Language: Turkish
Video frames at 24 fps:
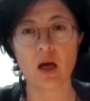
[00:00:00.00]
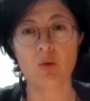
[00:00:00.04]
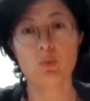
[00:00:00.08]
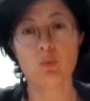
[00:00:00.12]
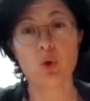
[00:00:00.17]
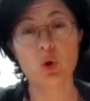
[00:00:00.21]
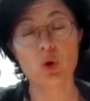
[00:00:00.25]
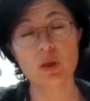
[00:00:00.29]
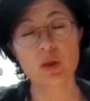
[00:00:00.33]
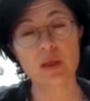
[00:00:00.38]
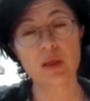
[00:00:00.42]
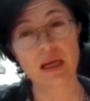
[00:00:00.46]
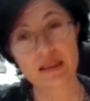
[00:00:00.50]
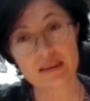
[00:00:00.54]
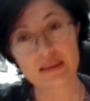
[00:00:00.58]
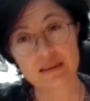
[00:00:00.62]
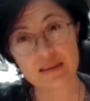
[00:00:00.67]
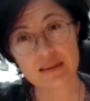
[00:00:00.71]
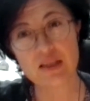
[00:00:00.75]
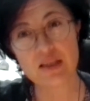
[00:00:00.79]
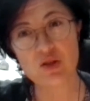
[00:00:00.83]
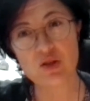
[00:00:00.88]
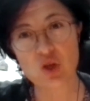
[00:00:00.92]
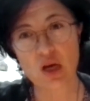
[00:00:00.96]
bu
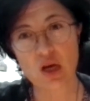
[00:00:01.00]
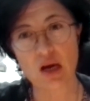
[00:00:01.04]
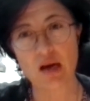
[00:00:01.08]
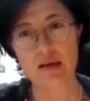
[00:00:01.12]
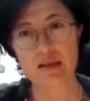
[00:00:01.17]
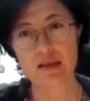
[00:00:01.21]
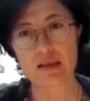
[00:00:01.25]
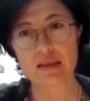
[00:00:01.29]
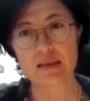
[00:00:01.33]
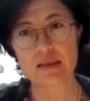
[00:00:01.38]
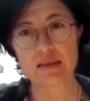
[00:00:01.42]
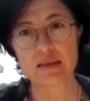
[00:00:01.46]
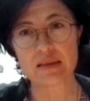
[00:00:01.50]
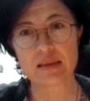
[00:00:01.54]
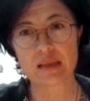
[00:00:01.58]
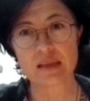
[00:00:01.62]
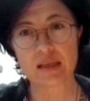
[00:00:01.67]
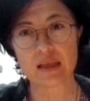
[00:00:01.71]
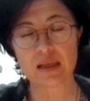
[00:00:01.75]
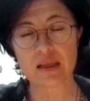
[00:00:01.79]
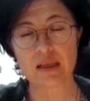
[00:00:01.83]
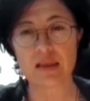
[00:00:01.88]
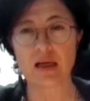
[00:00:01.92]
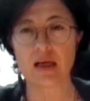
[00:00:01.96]
kendi içerlerinde
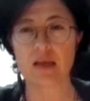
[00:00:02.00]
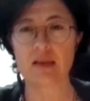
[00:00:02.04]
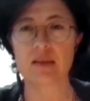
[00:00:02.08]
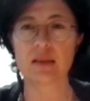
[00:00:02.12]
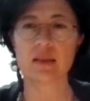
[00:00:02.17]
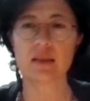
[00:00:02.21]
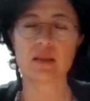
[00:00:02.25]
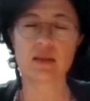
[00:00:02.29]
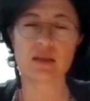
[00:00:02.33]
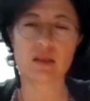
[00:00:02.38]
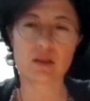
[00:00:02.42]
yani